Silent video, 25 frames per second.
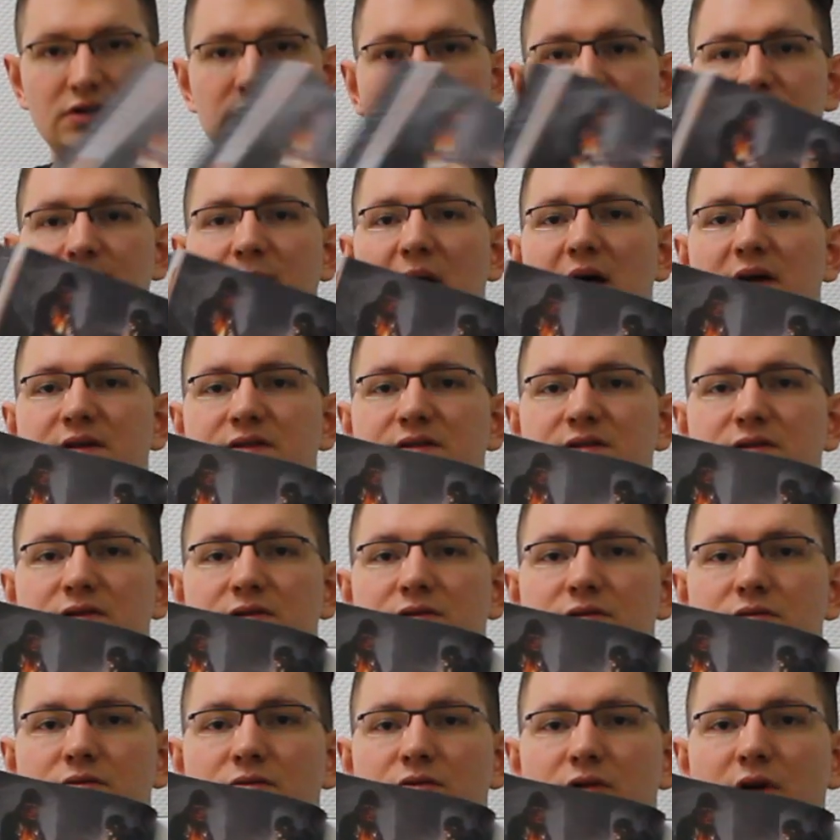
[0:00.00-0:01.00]
das
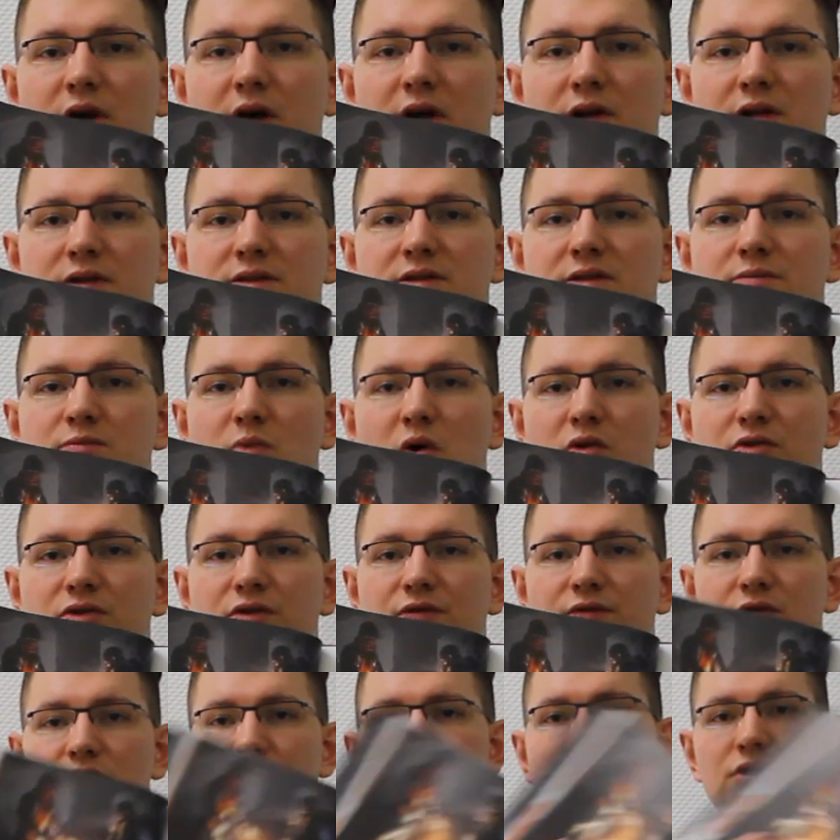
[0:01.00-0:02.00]
passt. Ja, da sieht man auch
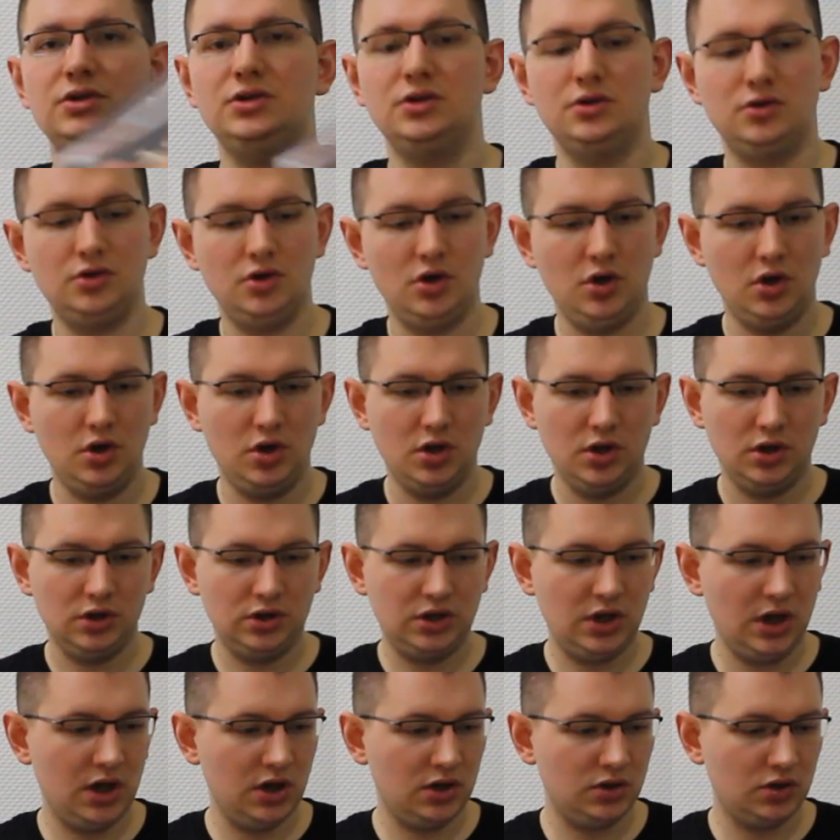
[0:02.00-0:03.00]
die verschiedenen
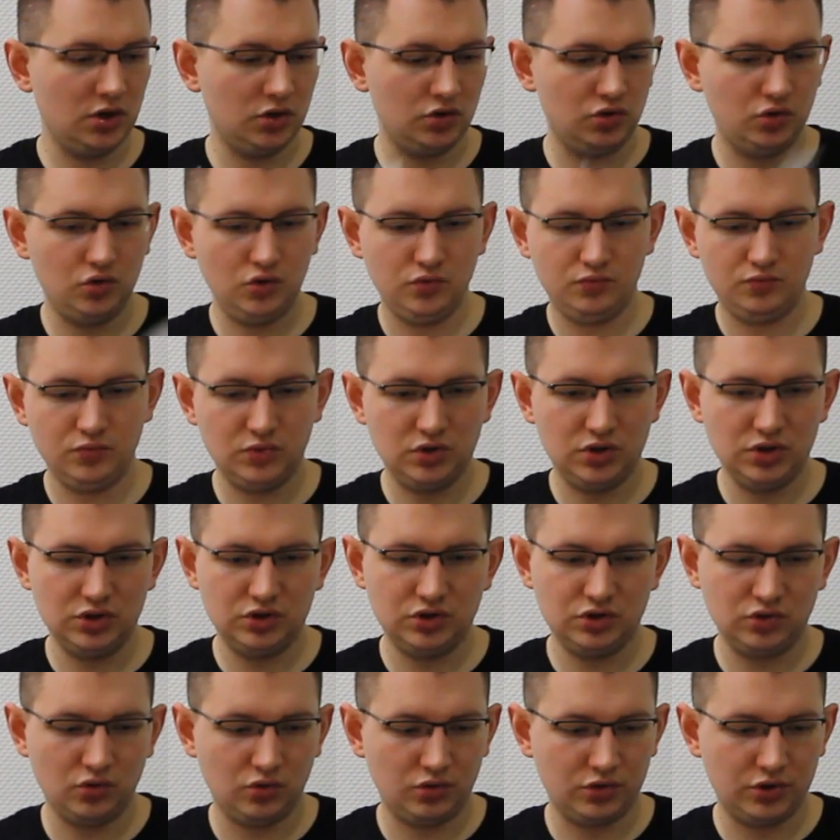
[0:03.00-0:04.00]
Gegnertypen, die
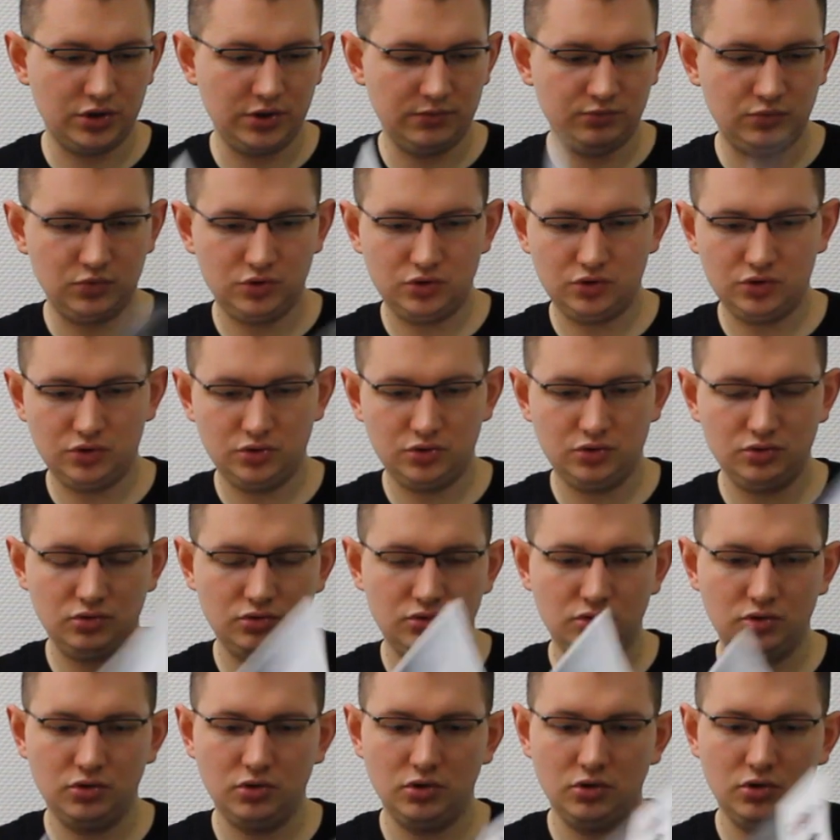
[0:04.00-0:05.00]
es so gibt.
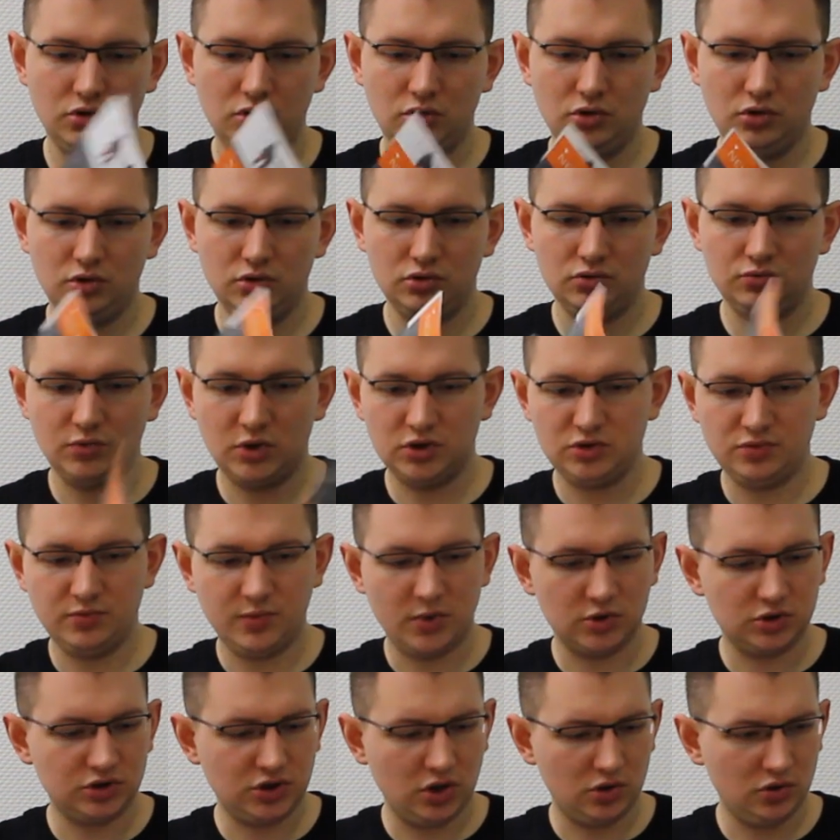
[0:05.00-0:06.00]
Vielleicht
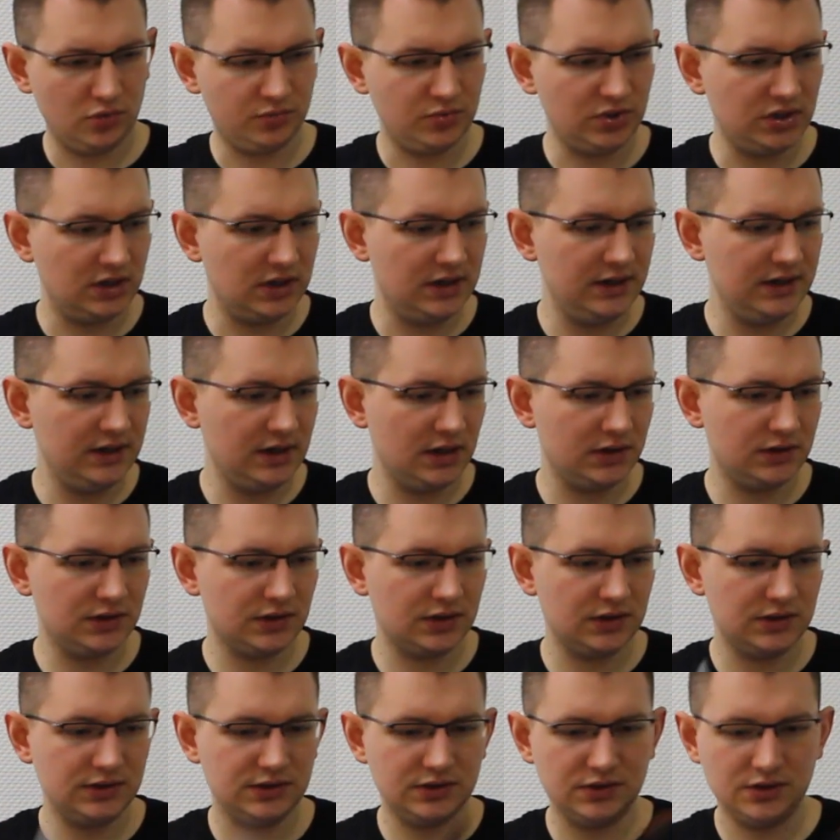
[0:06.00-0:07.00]
mal schauen, ob die Cleaner
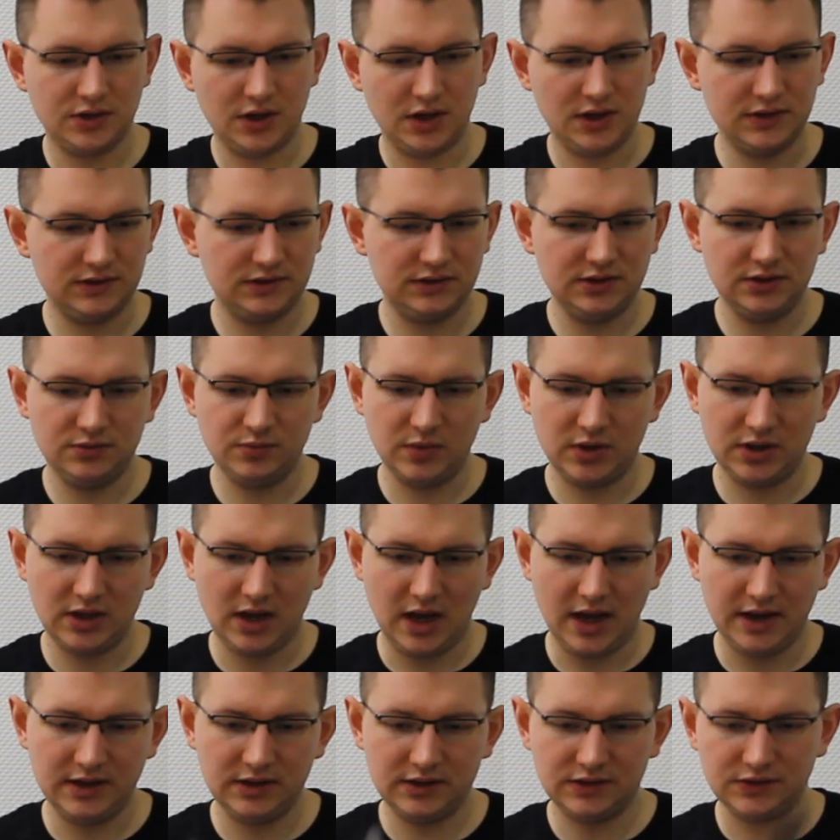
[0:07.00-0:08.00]
drin sind. Na, jetzt sieht man
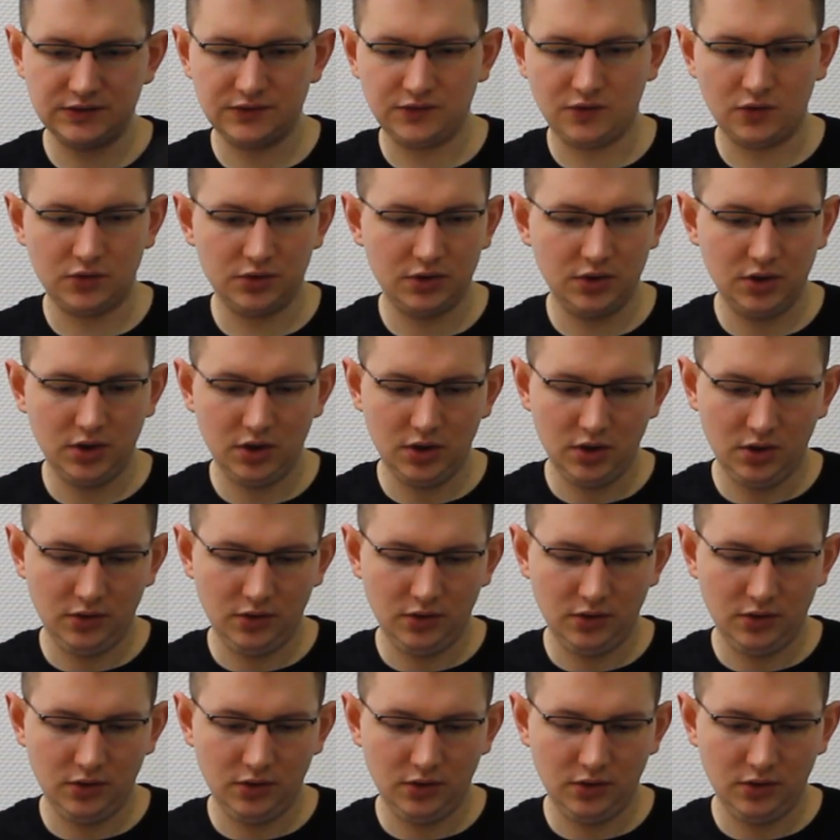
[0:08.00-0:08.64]
hier einiges von